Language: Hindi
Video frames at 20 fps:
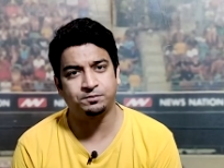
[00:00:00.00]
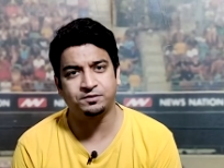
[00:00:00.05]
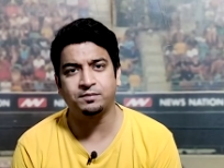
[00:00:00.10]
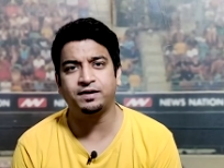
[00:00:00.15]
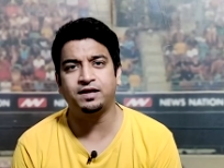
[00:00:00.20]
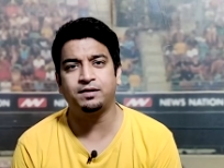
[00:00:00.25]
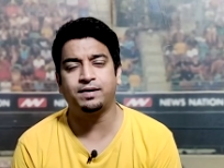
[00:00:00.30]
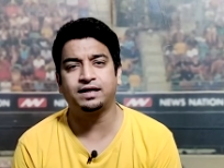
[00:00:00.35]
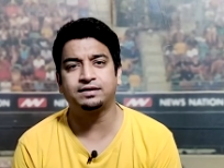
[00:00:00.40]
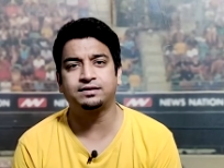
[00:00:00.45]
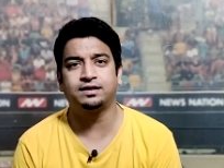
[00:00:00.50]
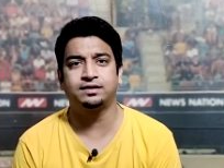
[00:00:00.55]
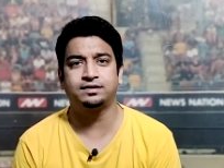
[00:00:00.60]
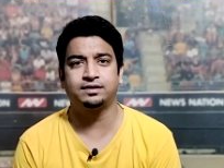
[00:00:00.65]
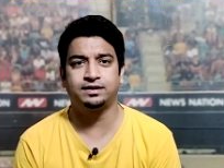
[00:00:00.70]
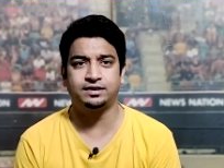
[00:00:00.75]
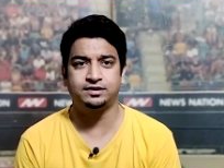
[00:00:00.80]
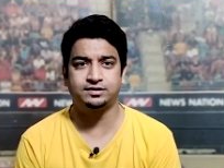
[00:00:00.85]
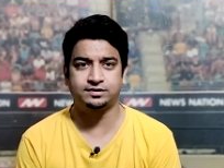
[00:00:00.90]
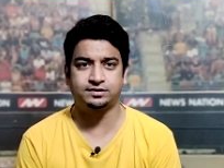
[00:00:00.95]
सबसे पहले बात
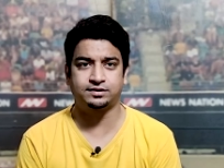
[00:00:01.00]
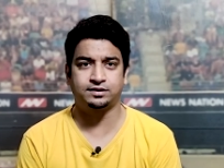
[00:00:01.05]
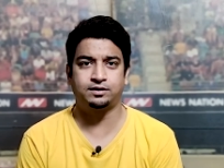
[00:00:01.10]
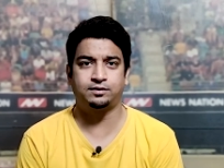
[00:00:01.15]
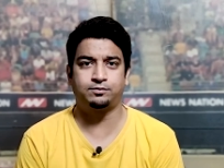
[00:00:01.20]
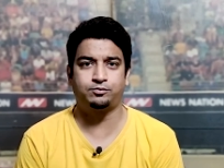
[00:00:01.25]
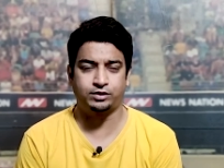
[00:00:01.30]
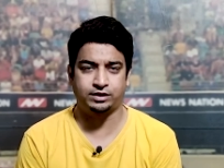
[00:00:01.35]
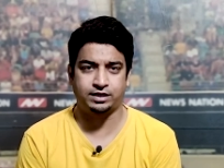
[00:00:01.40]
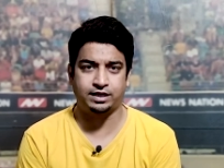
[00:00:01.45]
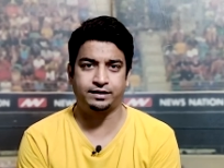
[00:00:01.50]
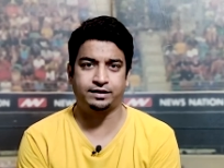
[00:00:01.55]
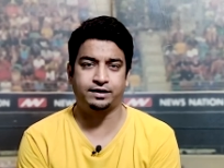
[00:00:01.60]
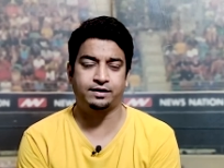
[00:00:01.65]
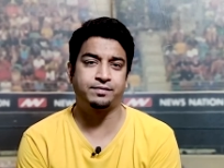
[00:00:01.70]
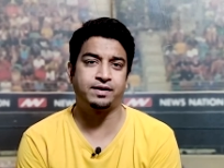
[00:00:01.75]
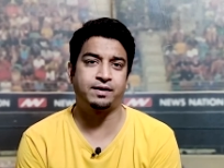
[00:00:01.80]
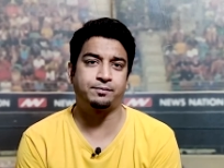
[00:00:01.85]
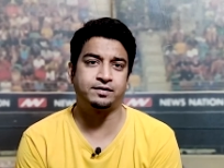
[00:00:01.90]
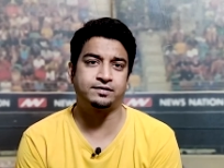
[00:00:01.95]
करते हैं इस पूरे
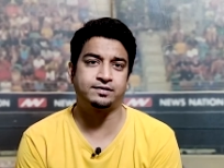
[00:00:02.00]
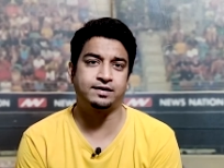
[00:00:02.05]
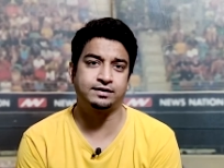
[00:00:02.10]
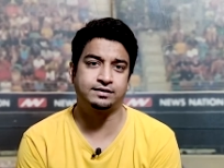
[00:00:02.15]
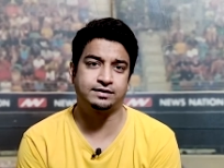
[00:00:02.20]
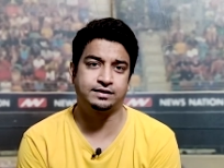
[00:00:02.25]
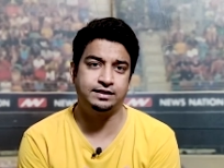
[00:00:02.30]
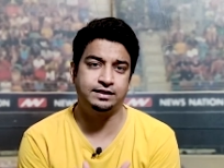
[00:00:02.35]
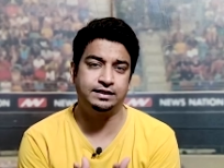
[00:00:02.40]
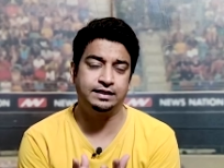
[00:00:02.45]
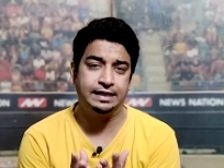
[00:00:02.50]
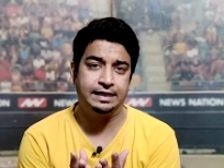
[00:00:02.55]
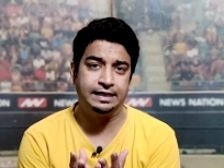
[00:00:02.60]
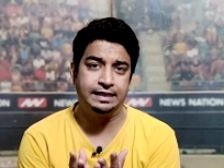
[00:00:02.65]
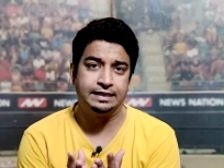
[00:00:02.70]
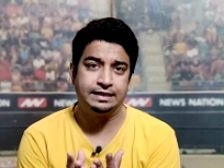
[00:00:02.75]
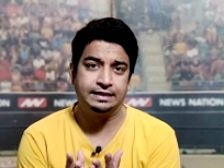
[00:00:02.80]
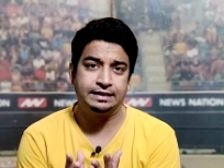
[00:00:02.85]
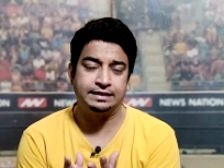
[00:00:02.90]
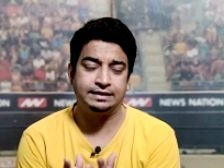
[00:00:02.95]
कार्यक्रम में आपके साथ कि
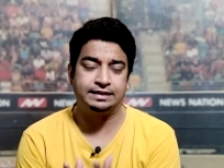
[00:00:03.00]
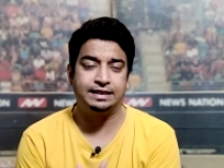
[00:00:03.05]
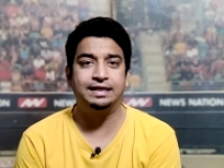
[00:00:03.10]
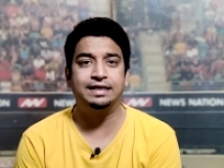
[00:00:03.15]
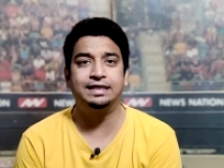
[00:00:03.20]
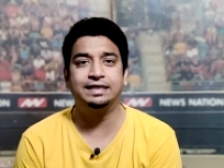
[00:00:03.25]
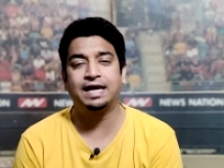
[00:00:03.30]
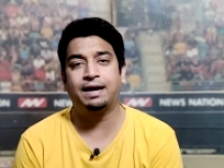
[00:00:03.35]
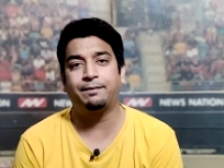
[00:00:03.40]
दिल्ली